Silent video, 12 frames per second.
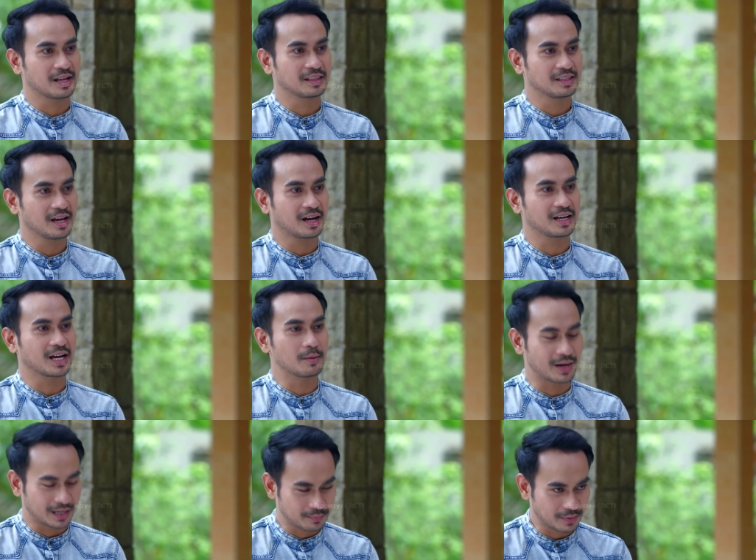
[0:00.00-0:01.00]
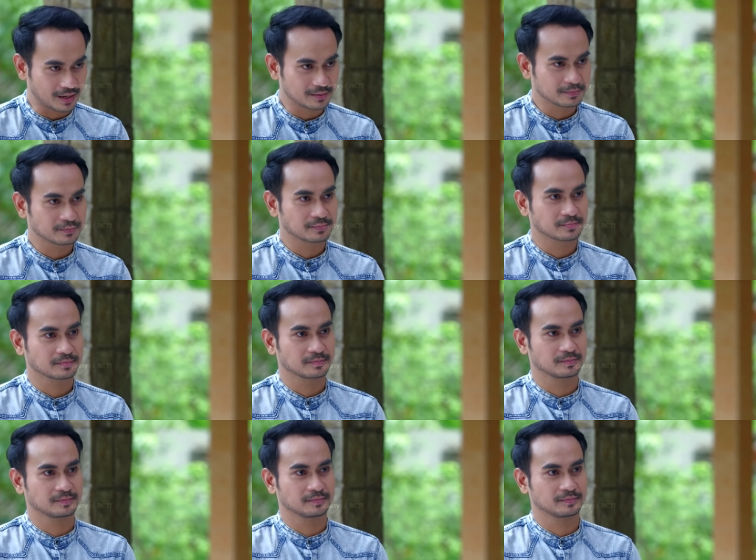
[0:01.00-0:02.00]
Nanti akan dikabarkan, Pak. Kalau
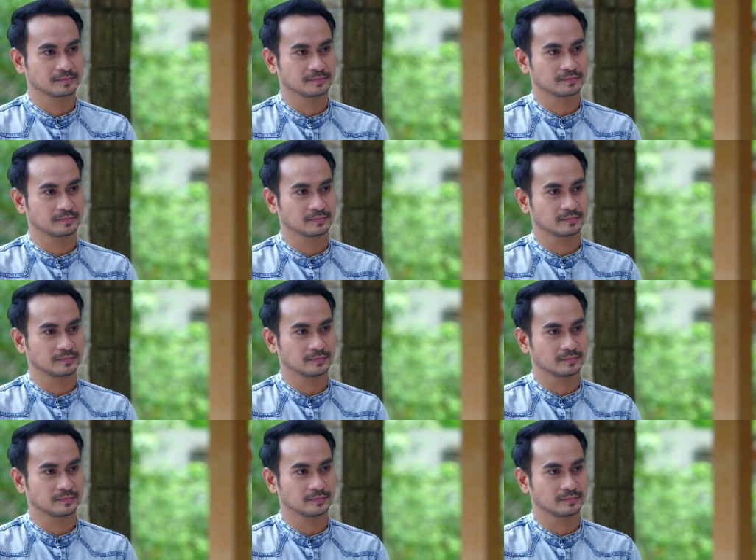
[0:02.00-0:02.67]
kesulitan,